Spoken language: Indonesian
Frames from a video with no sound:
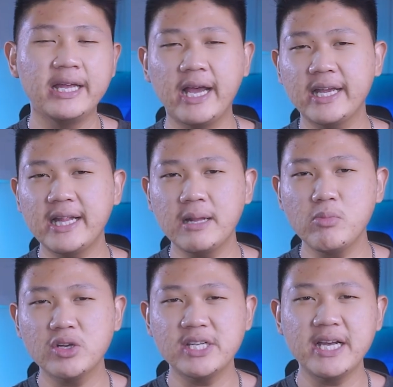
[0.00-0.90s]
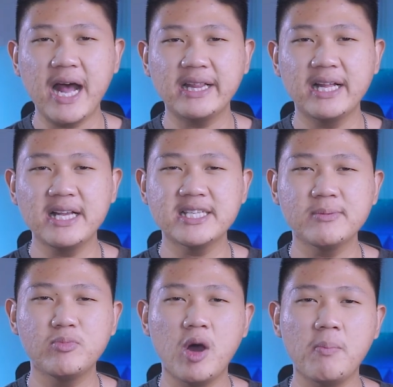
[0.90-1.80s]
Yang kita unboxing adalah
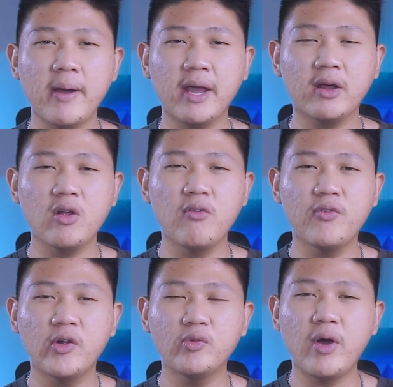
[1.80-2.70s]
sebuah microphone